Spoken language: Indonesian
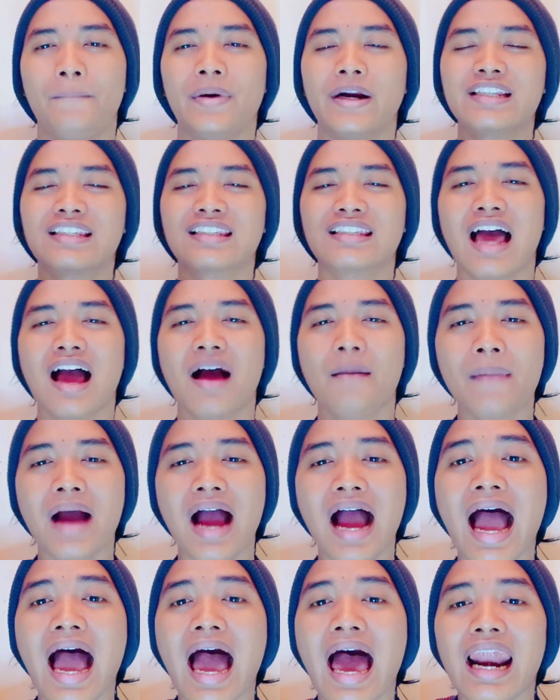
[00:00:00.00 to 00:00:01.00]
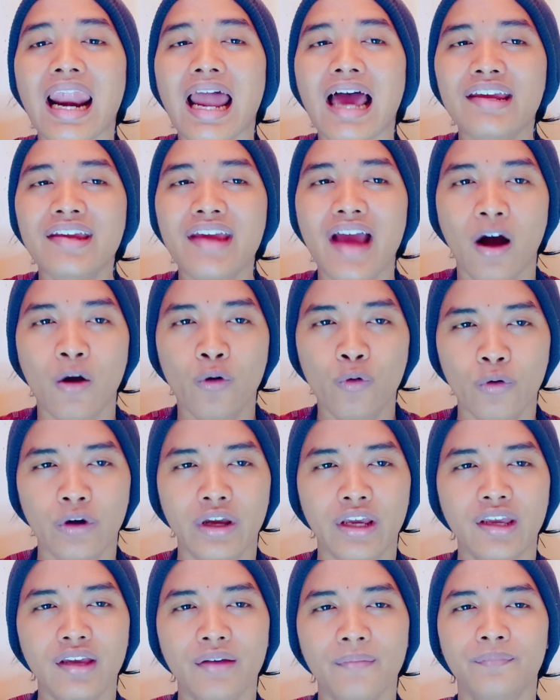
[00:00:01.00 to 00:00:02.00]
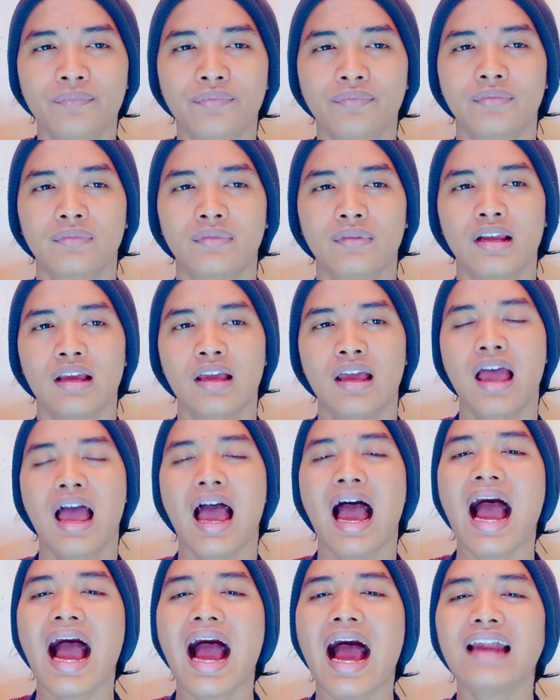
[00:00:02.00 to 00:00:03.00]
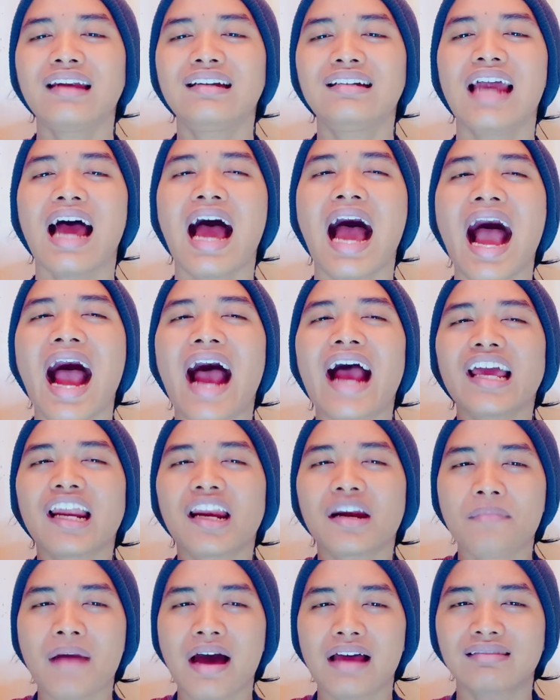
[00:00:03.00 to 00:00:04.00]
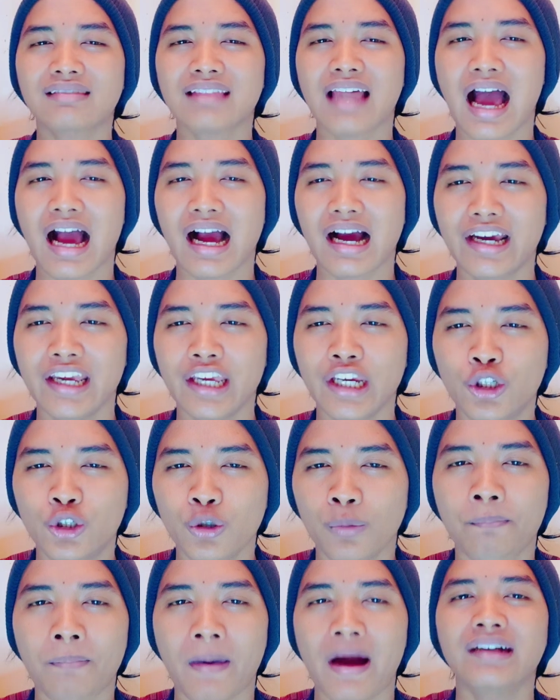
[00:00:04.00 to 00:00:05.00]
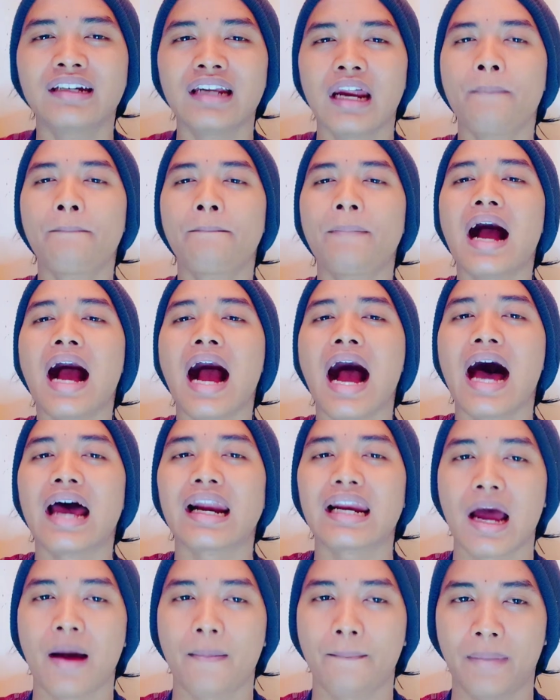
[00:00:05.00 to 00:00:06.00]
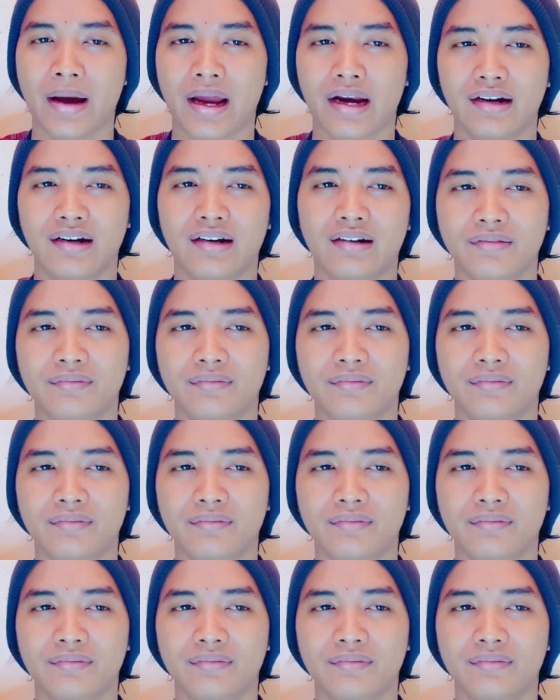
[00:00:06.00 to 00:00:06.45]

Bersama Allah Yahweh ada air mata kehidupan dan pengharapan.